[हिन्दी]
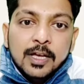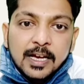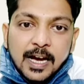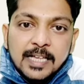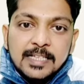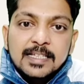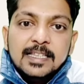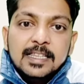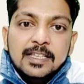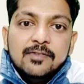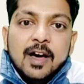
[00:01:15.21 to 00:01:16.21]
कांच की
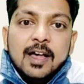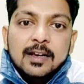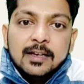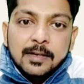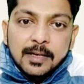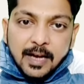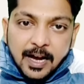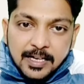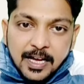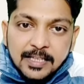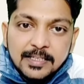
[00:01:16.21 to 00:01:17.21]
दीवार
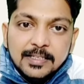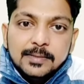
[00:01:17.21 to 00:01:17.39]
हटा दी